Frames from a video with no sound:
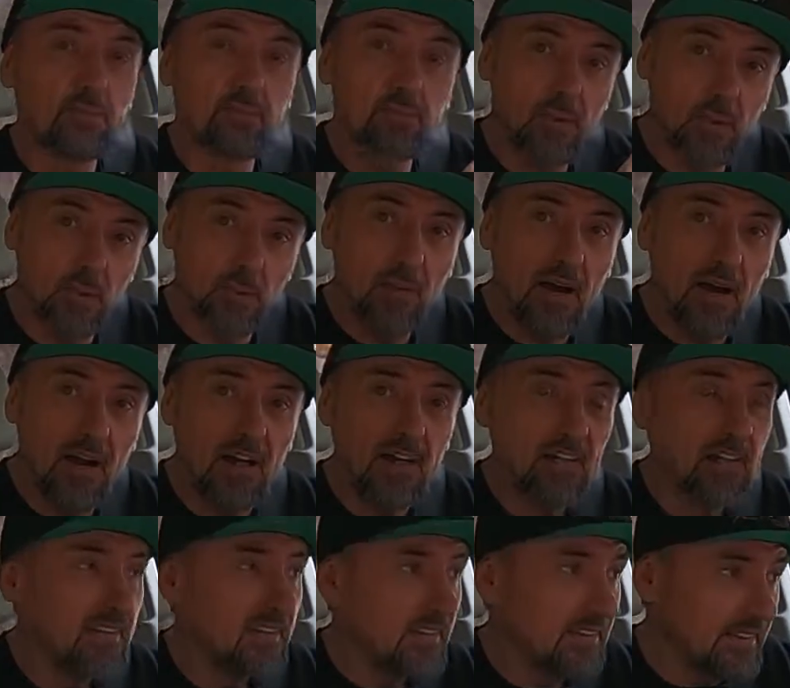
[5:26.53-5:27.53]
próba
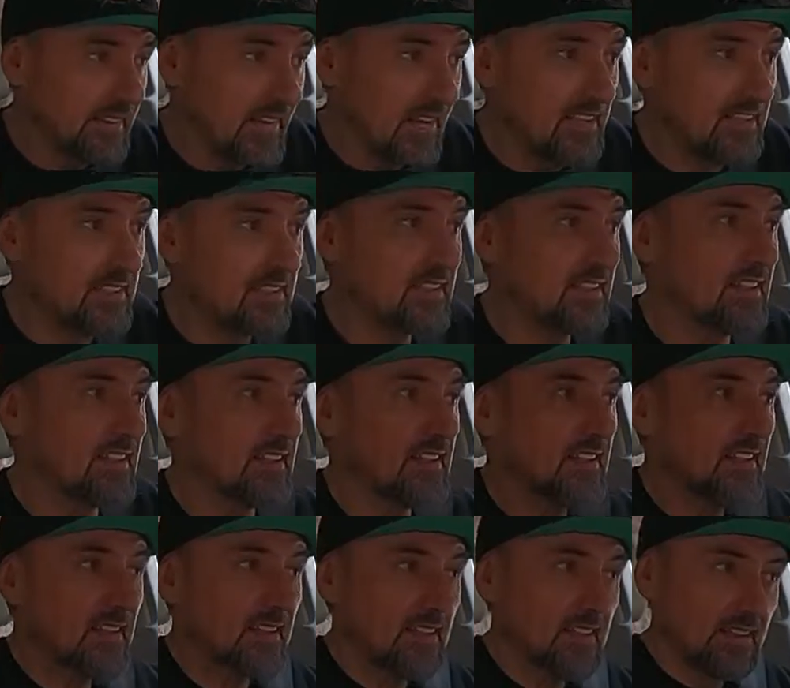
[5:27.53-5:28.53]
jazdy
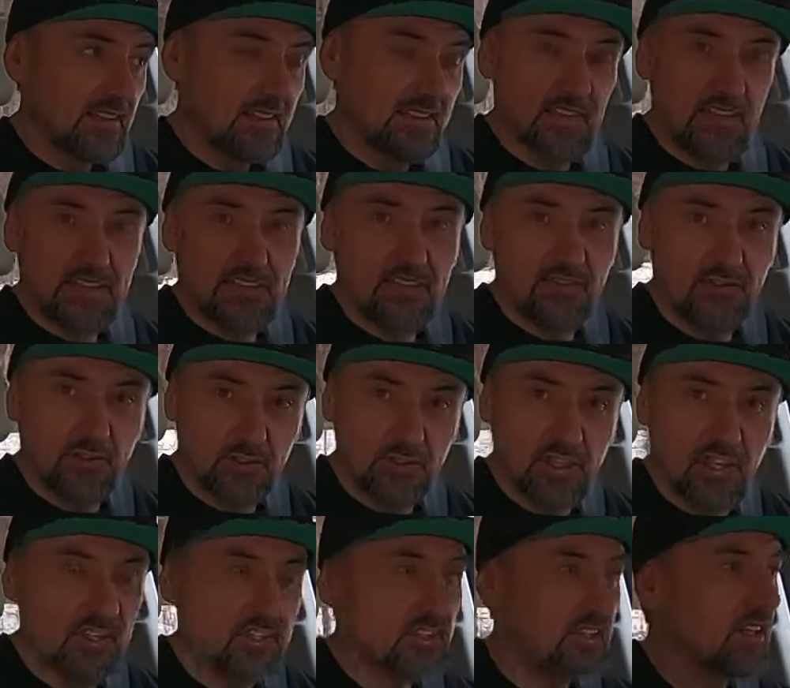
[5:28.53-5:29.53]
na
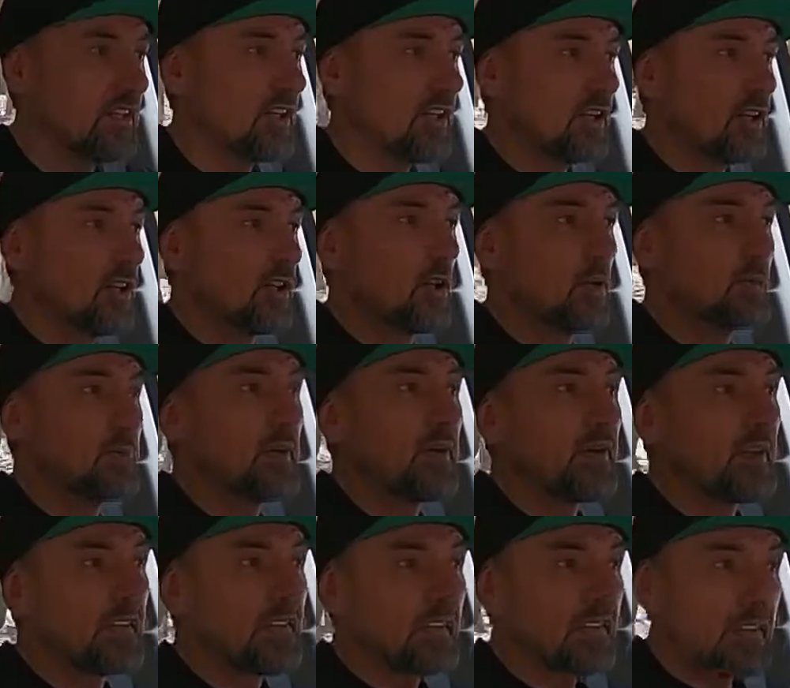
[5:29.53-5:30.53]
zawodach lub
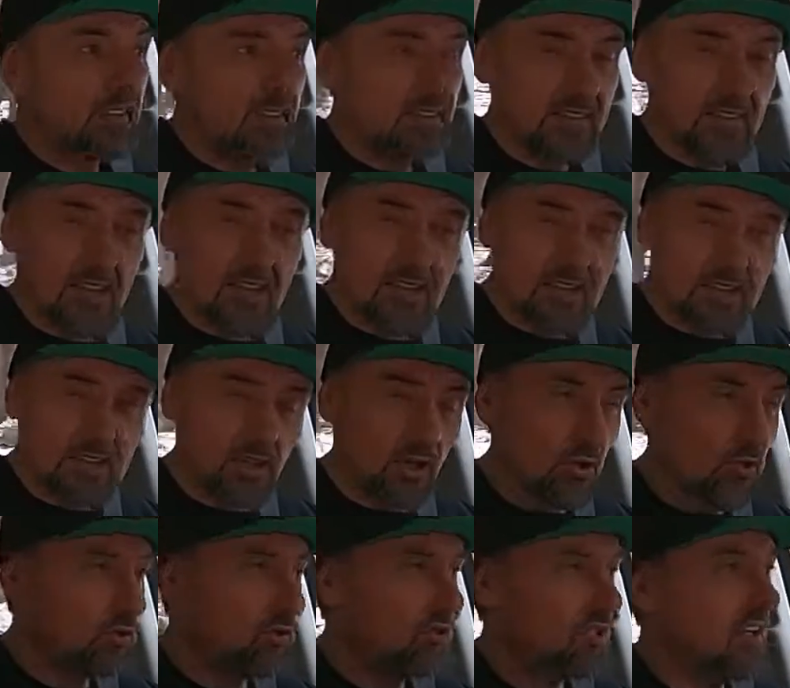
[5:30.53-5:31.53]
na
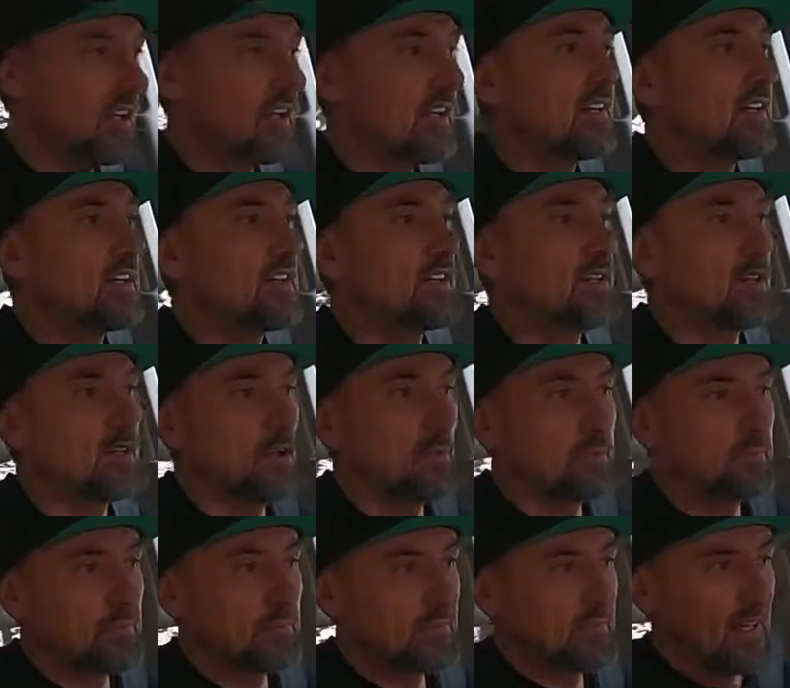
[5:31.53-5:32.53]
torze
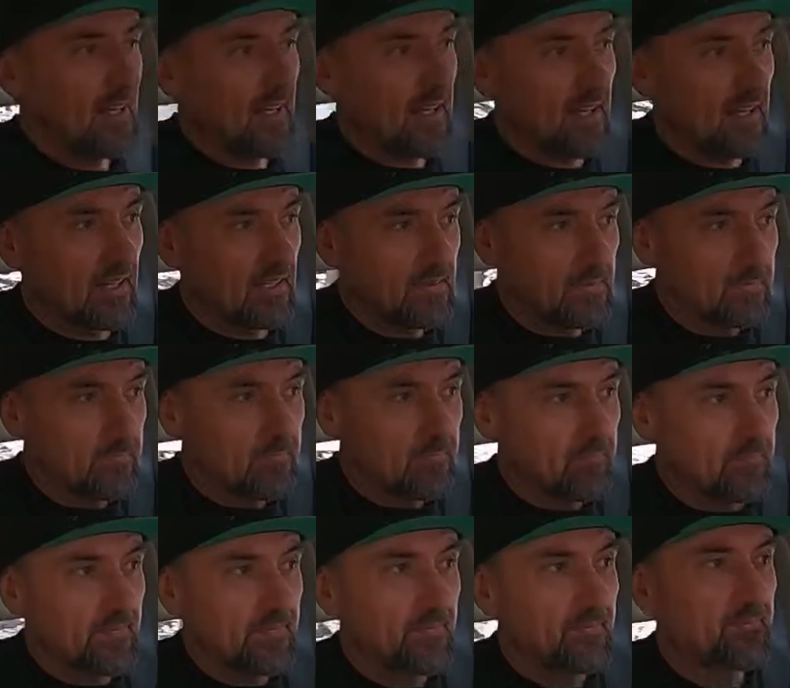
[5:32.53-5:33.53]
lub na
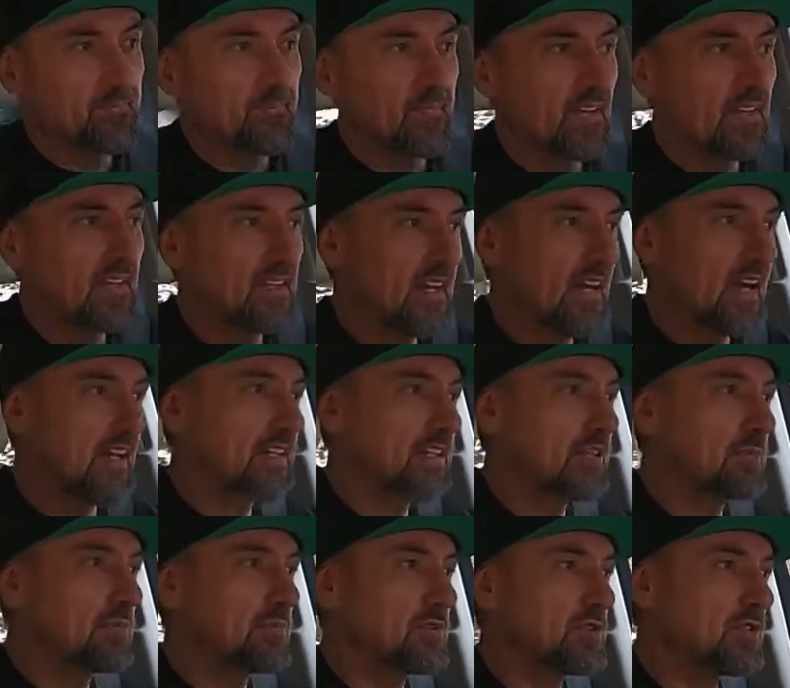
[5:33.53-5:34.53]
mm,
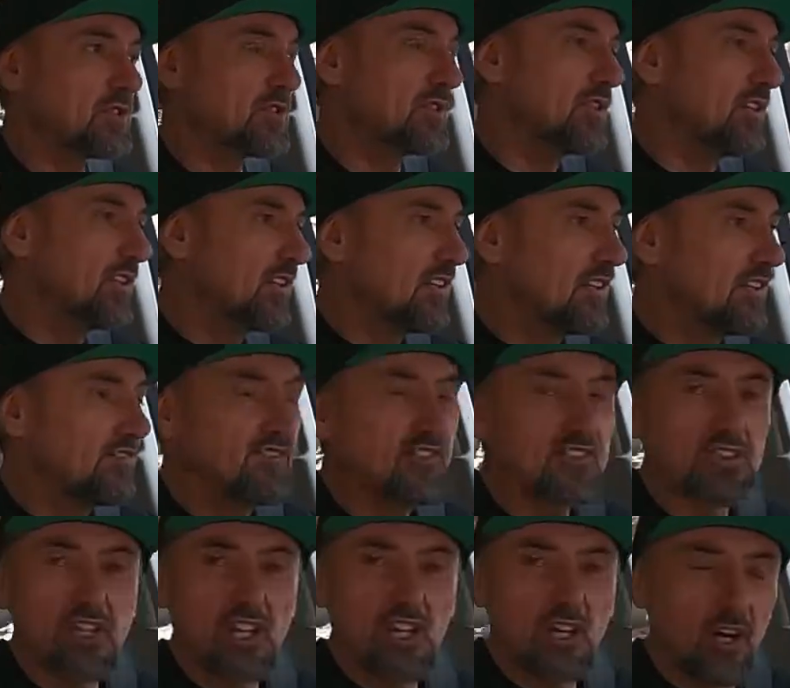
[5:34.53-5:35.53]
jakimś
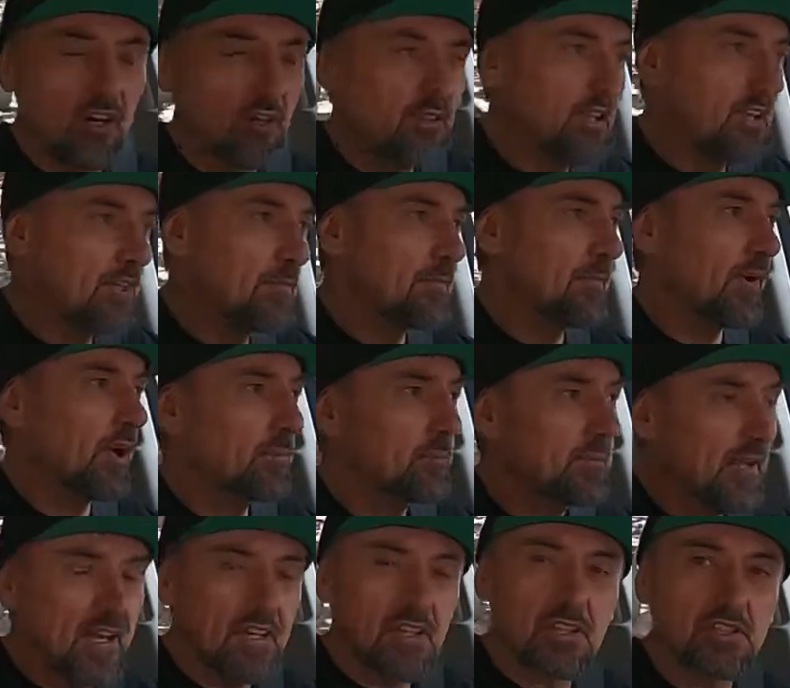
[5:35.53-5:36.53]
wydzielonym
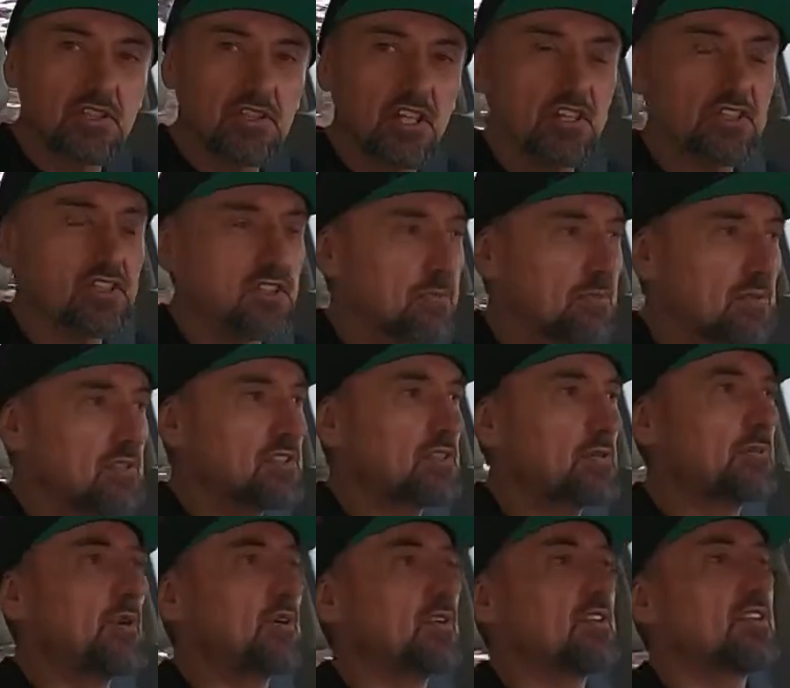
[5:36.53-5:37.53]
obiekcie, gdzie
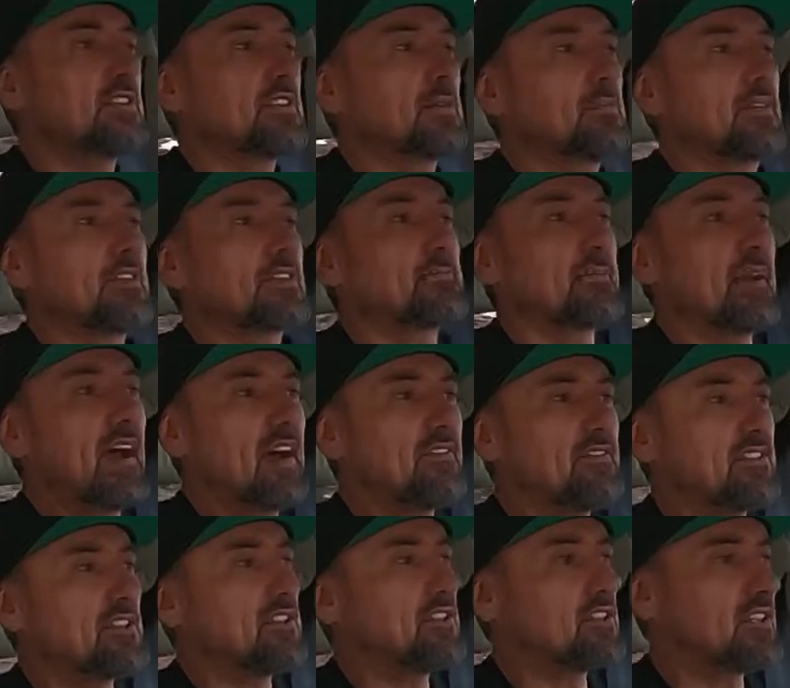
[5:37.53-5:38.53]
byście mogli sobie
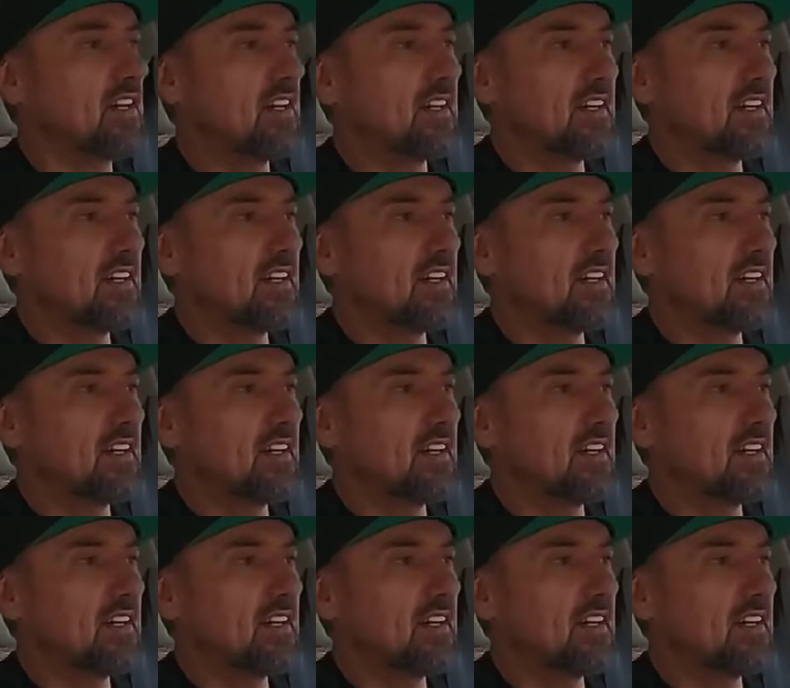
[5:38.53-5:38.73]
sprawdzić,